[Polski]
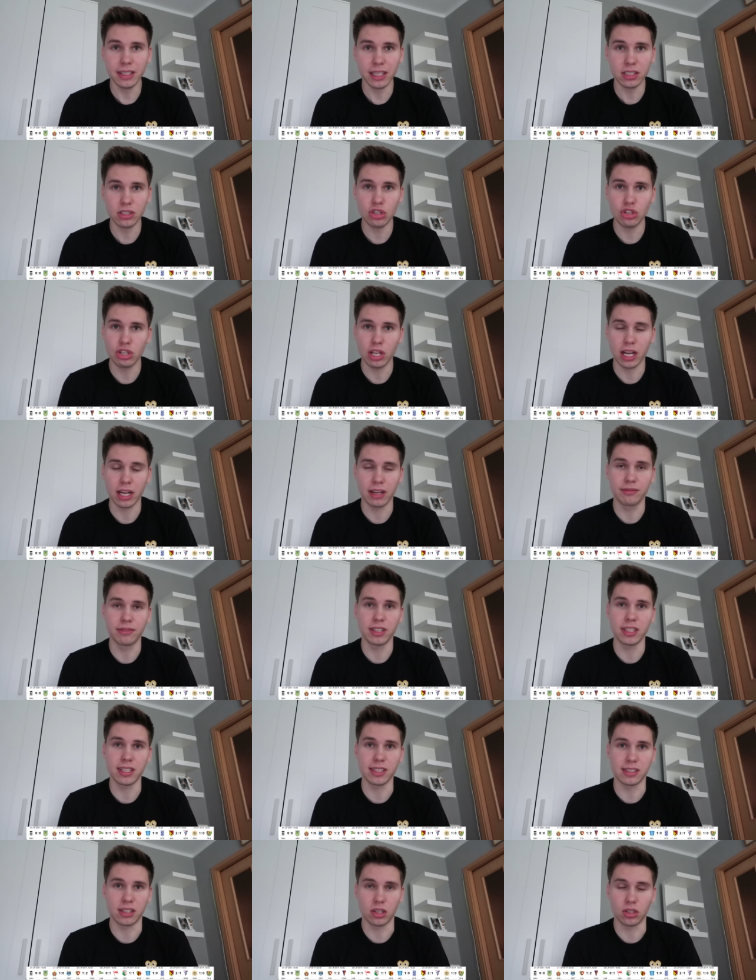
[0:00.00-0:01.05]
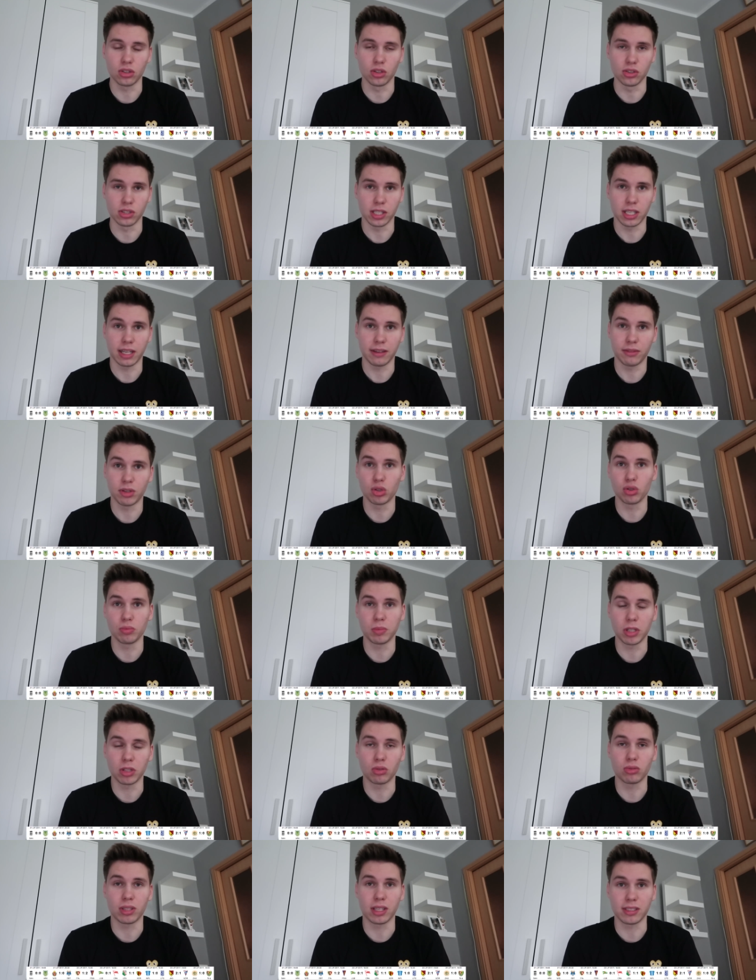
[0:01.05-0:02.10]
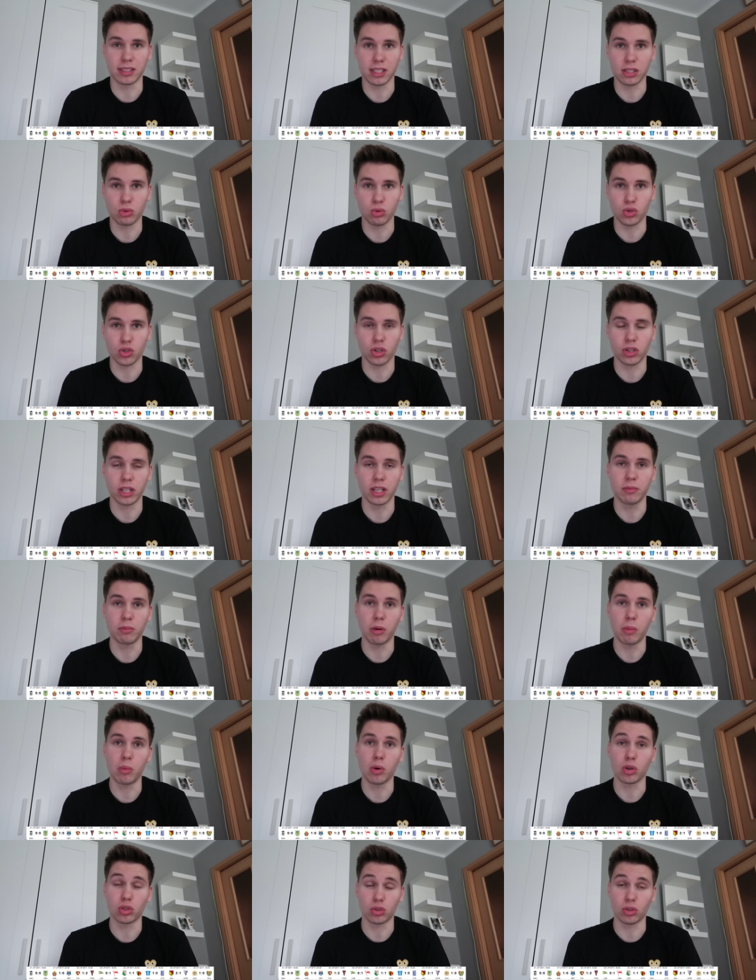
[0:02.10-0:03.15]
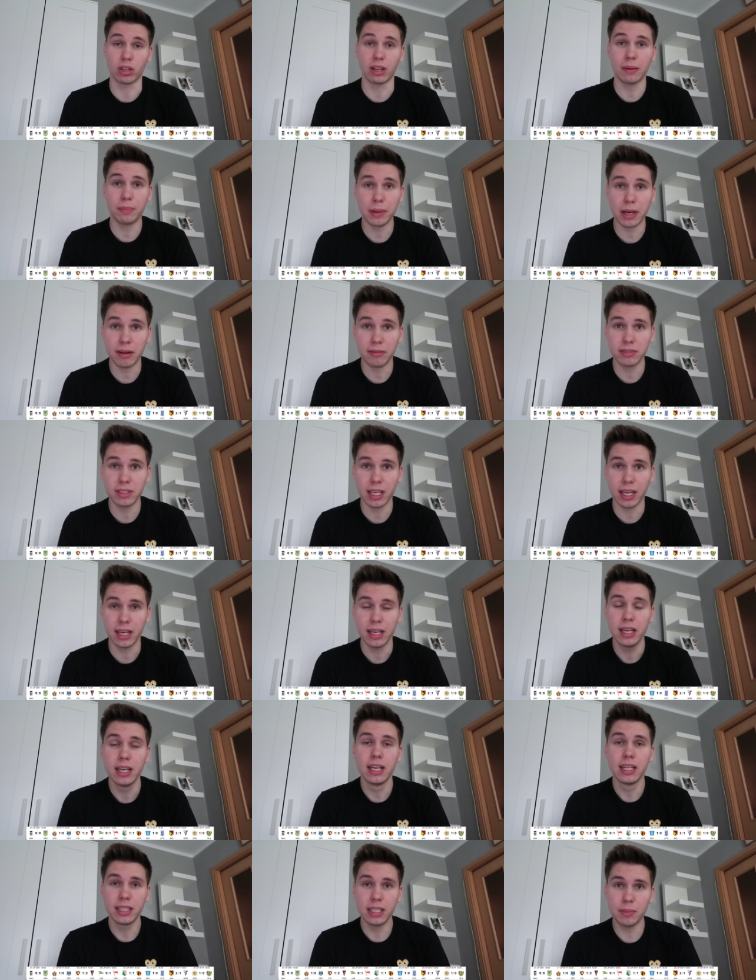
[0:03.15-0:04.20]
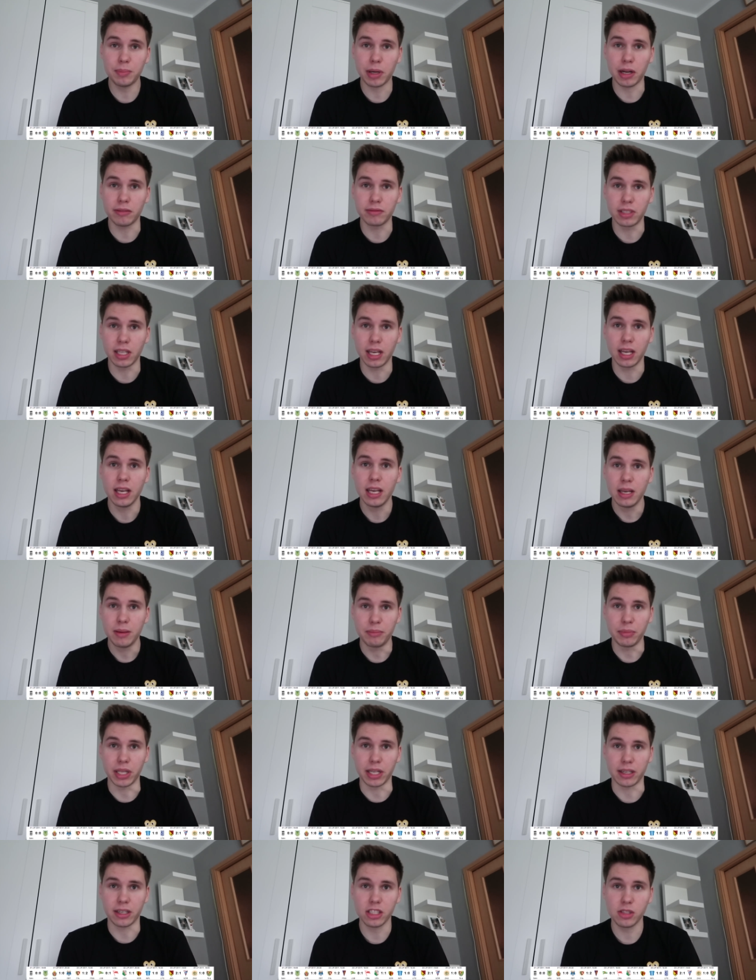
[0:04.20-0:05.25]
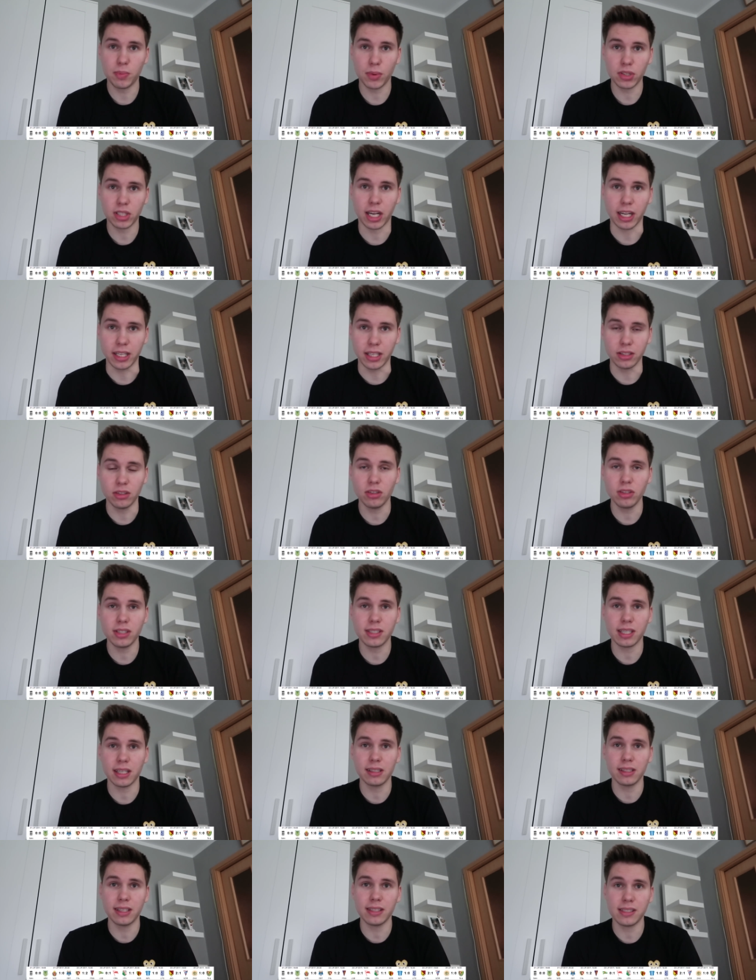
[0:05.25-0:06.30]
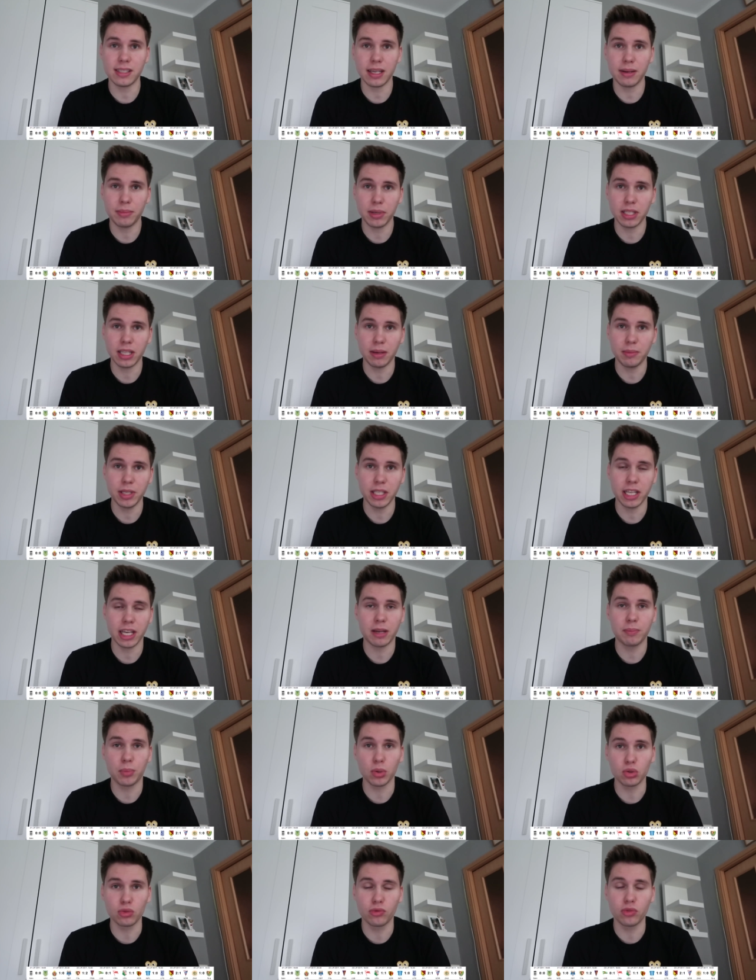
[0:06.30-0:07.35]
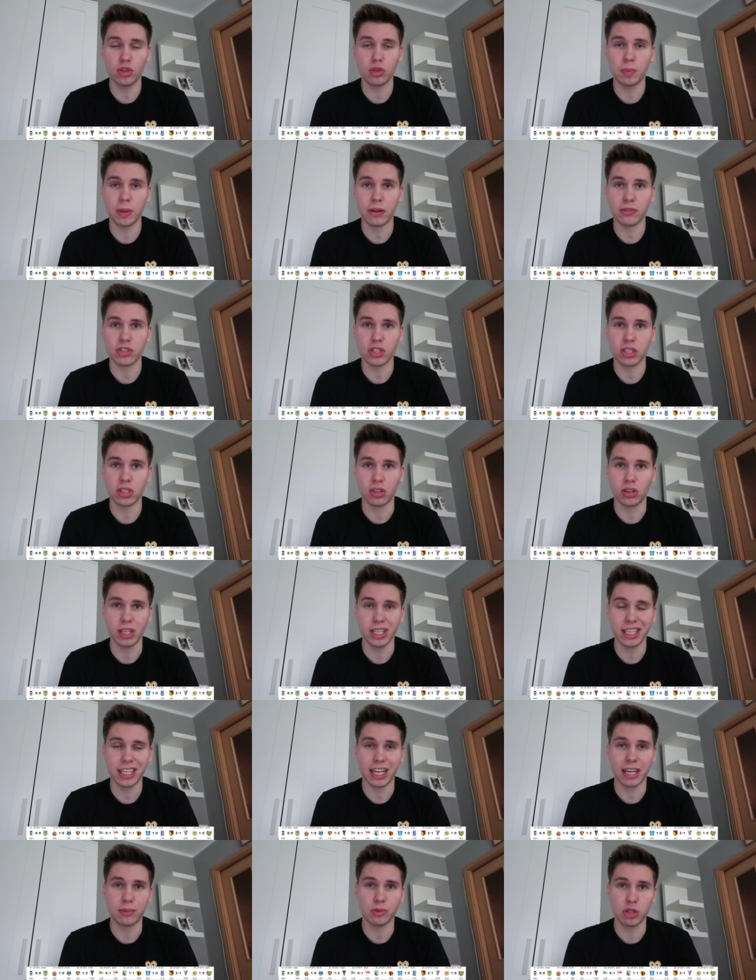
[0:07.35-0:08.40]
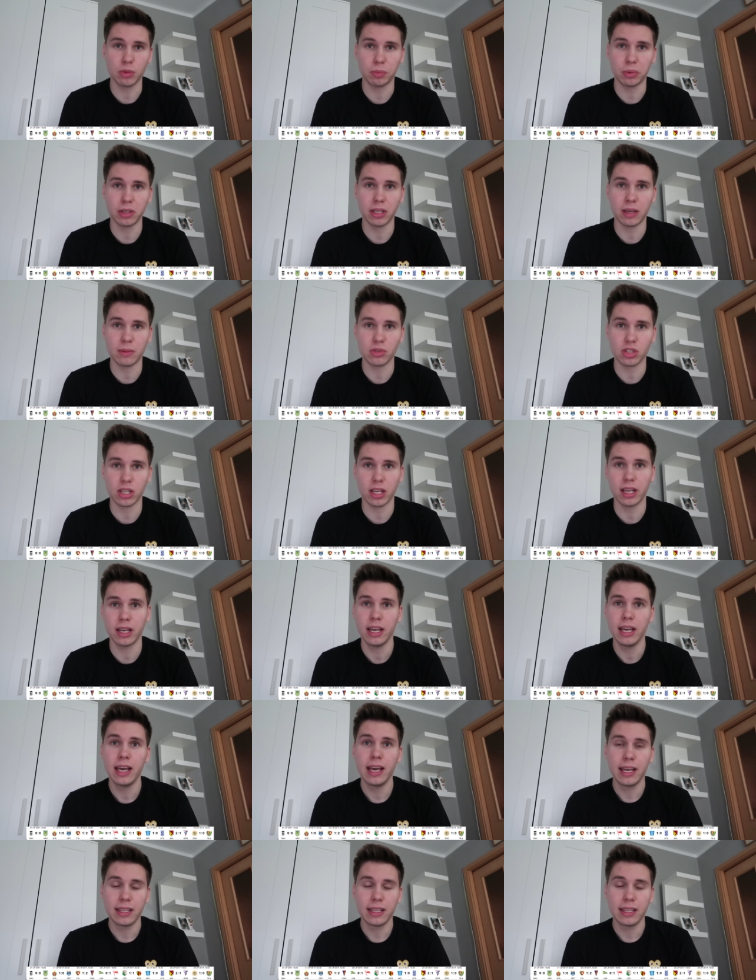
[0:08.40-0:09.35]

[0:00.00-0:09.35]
Tak czy siak wynik 0 do 0 według mnie tutaj zasłużony, bo było to naprawdę, naprawdę mierne spotkanie. No i Sandecja Beniaminek po dwóch pierwszych kolejkach, przypominam, że